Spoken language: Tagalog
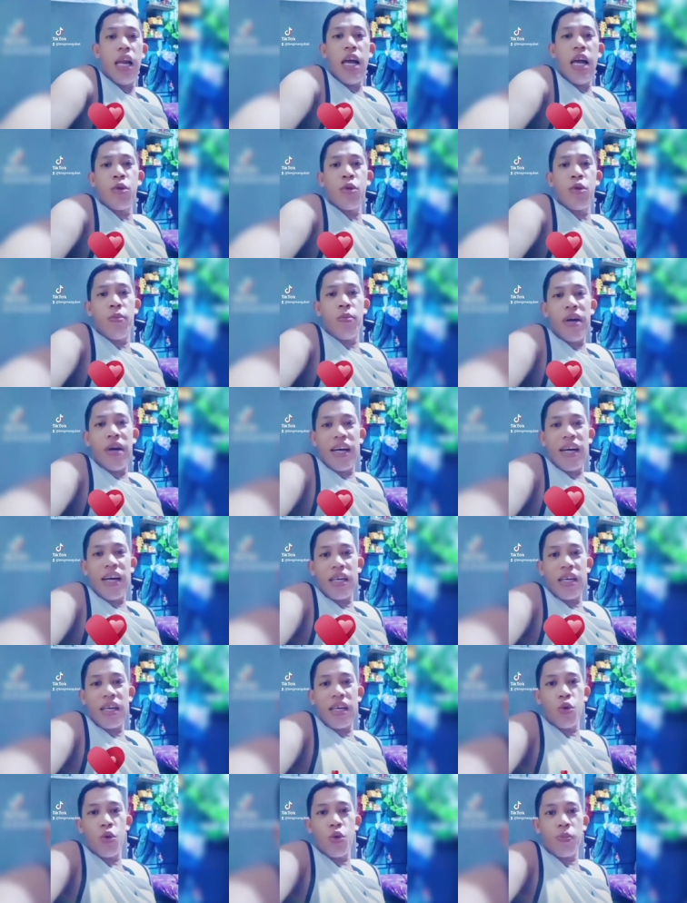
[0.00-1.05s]
Alam nyo
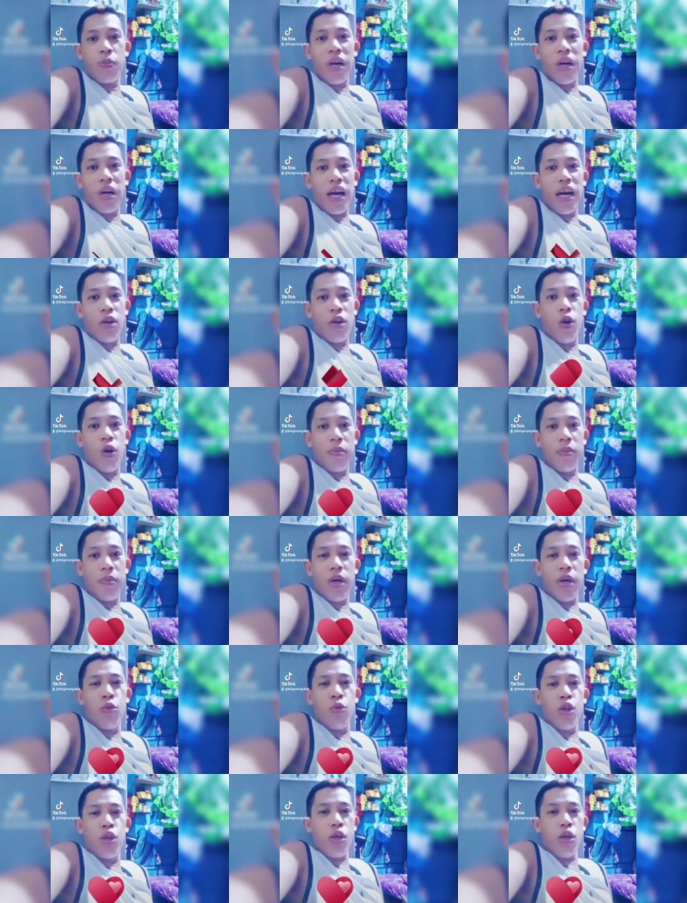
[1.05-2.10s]
ba yung mga
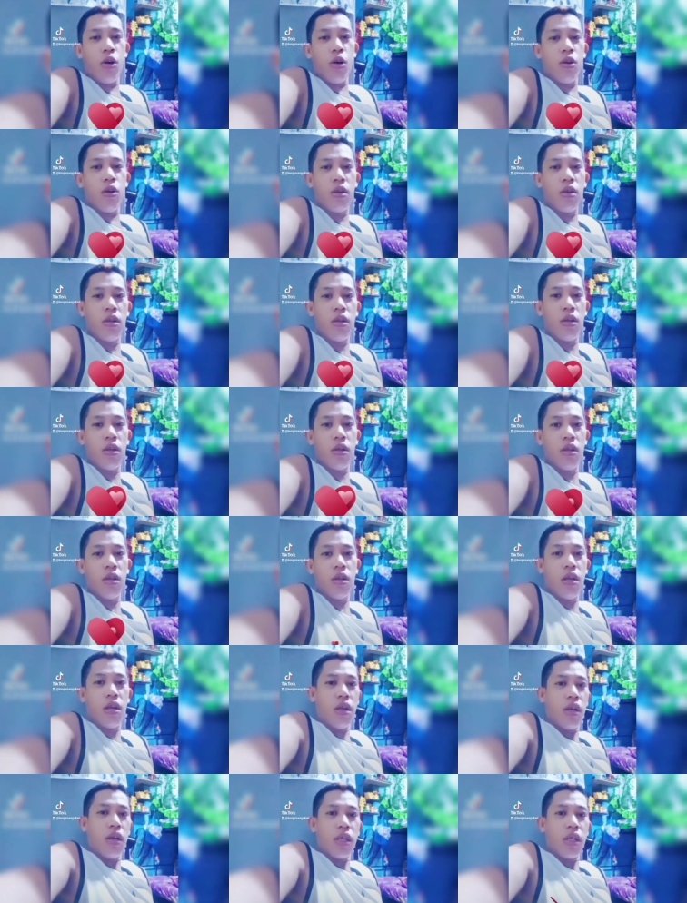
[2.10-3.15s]
OFW?
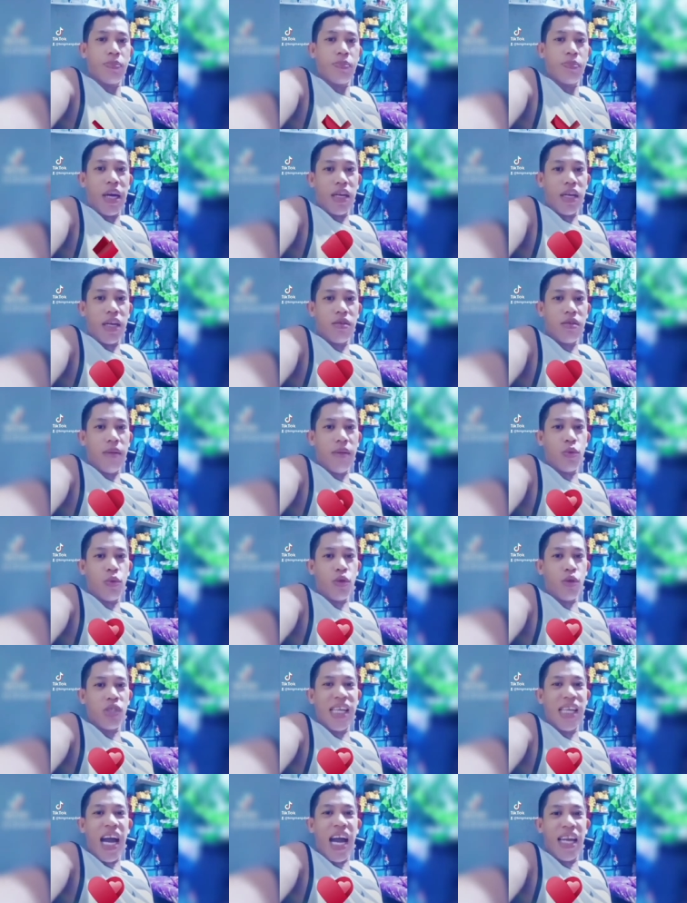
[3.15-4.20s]
Parang
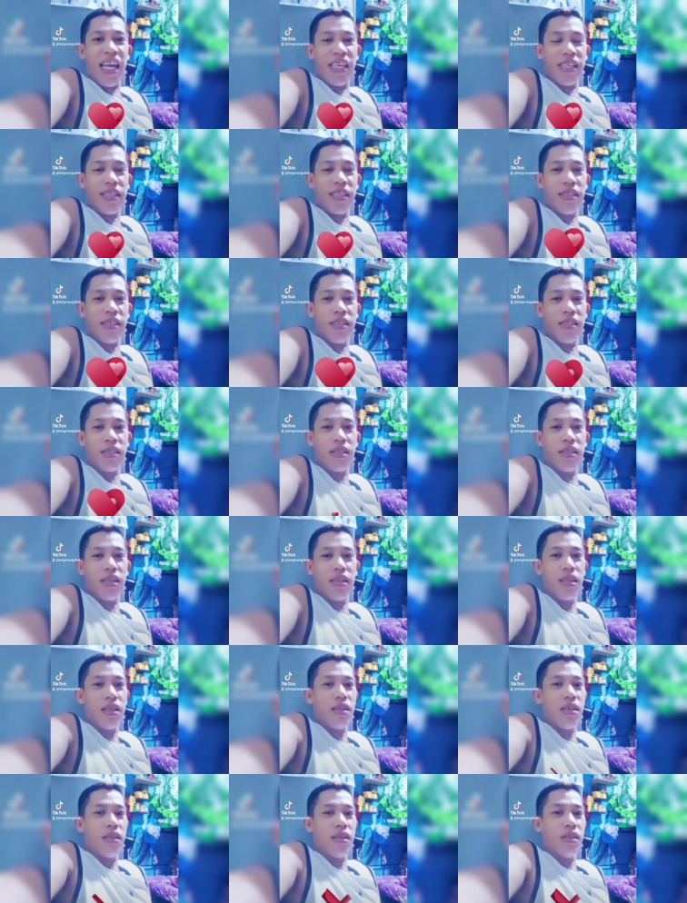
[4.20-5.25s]
cactus yan.
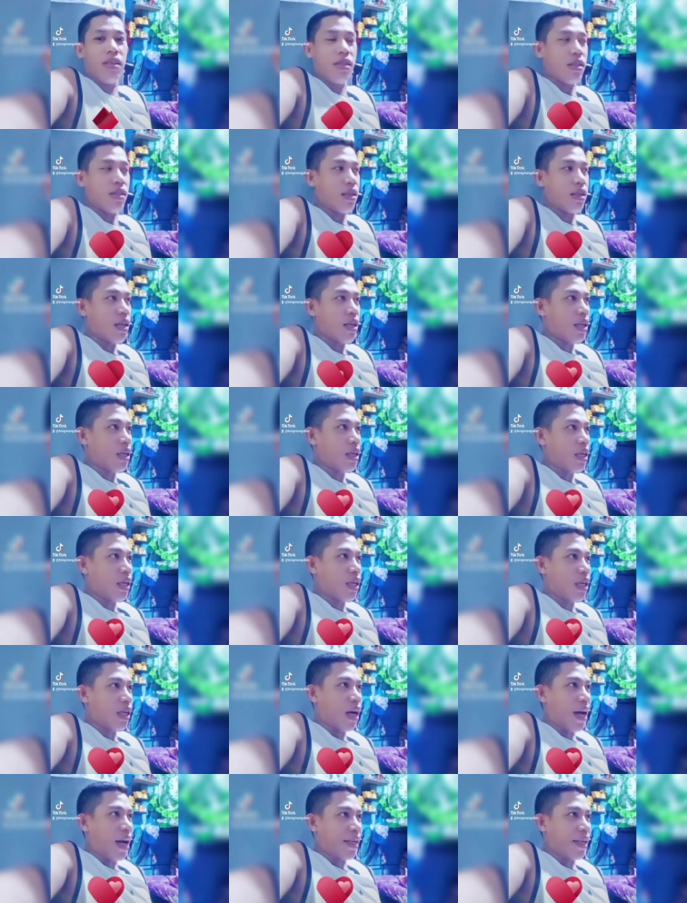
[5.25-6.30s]
What?
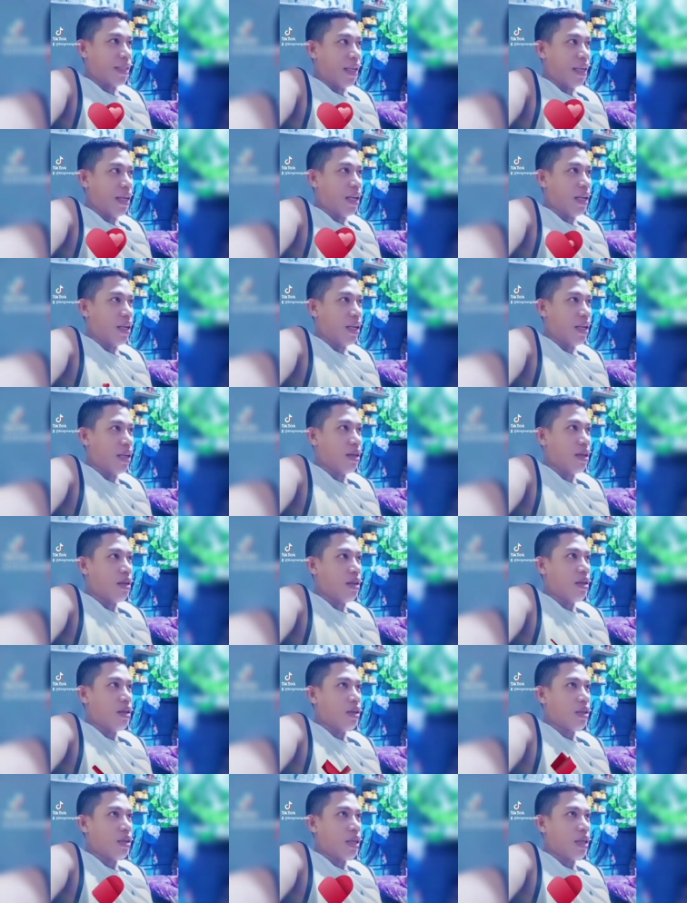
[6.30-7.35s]
Kasi
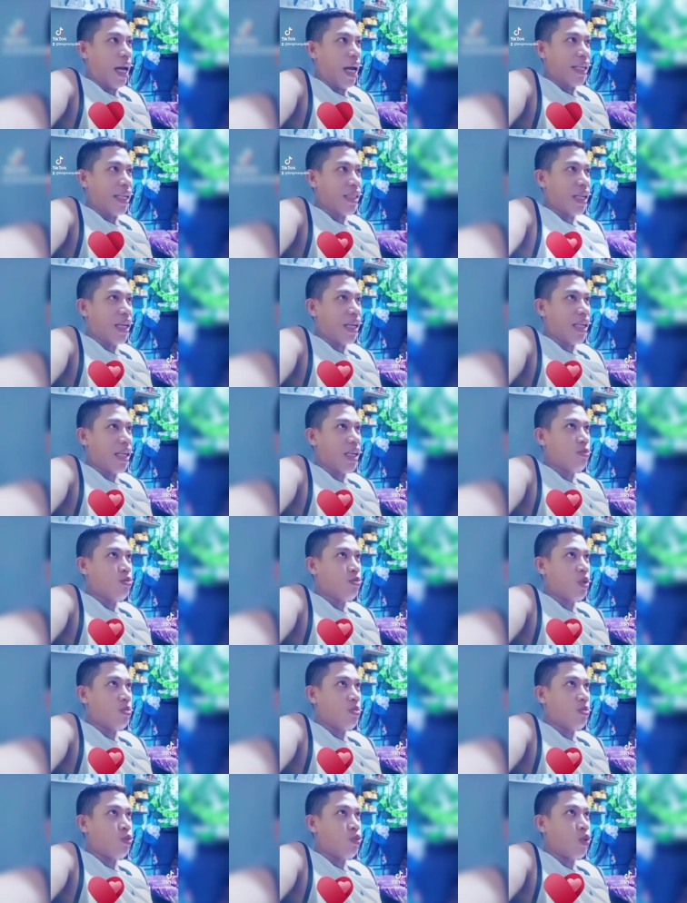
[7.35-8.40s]
kaya
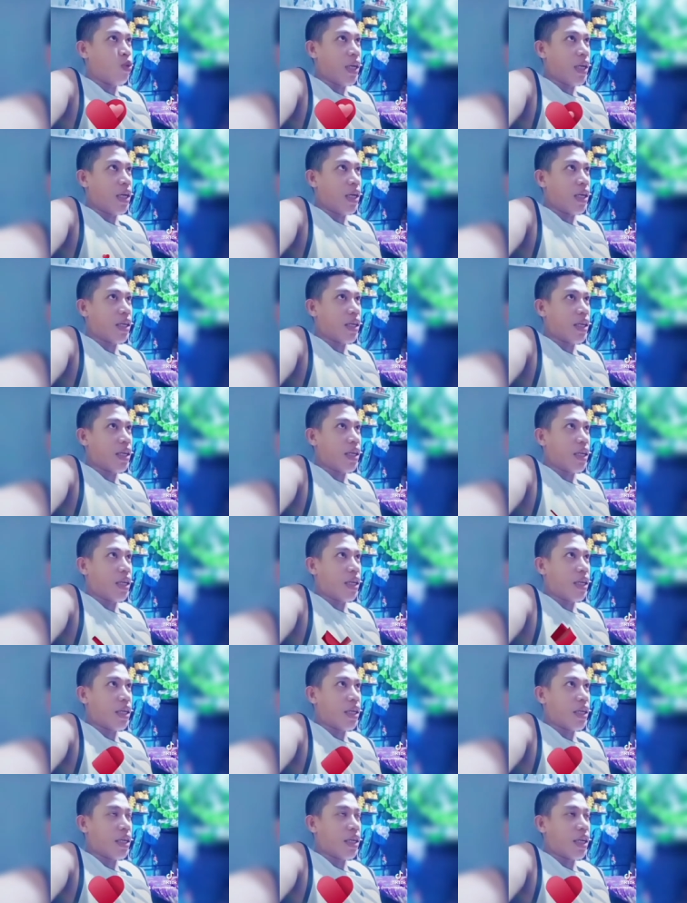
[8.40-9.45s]
nilang mabuhay
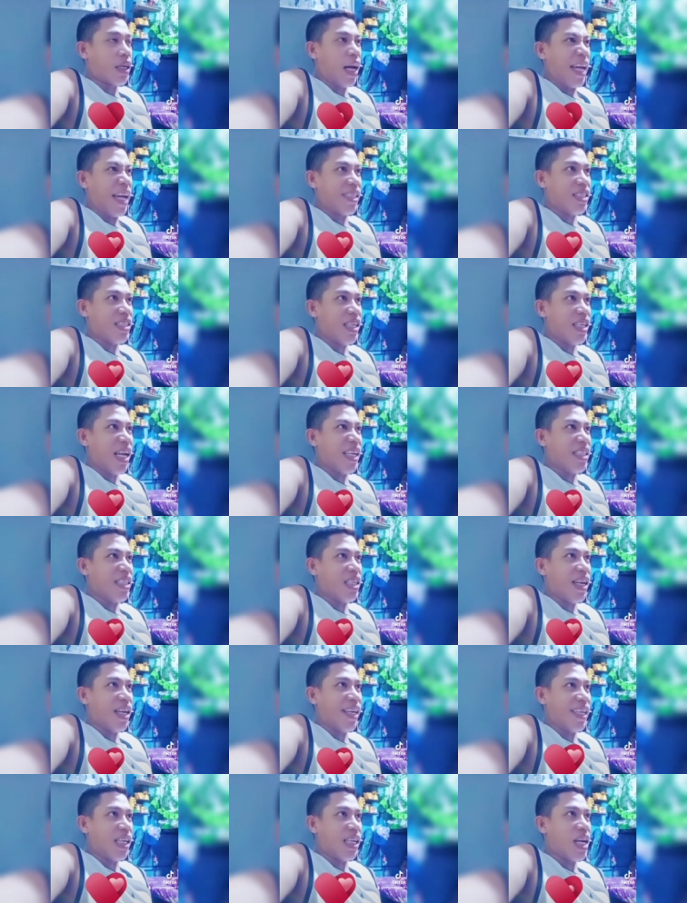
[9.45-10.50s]
kahit
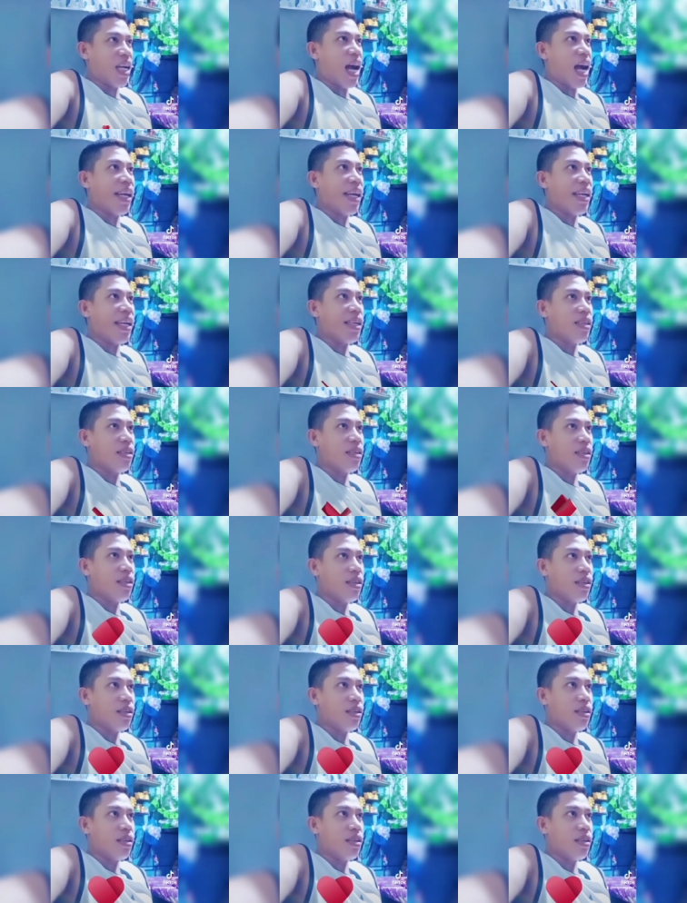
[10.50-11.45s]
hindi nadidiligan.